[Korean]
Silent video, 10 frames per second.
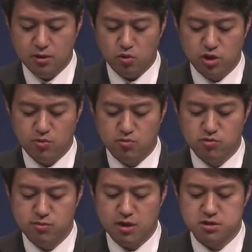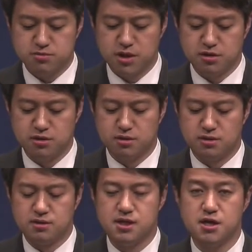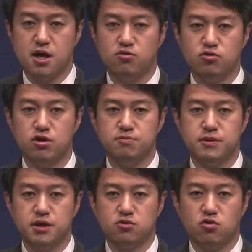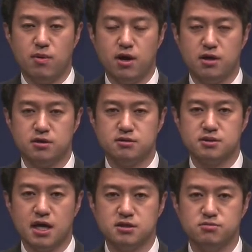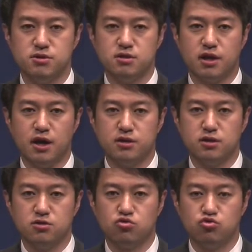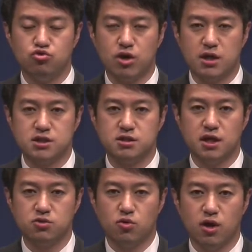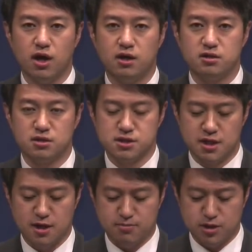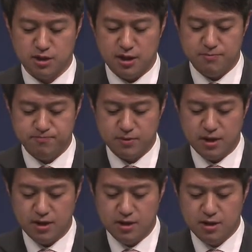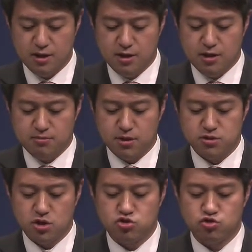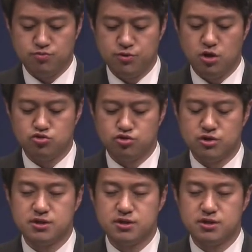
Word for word: 오늘 본문 말씀에는 사냥꾼을 피해 도망하는 사슴을 대하는 두 가지 태도가 등장합니다. 먼저 숨겨주는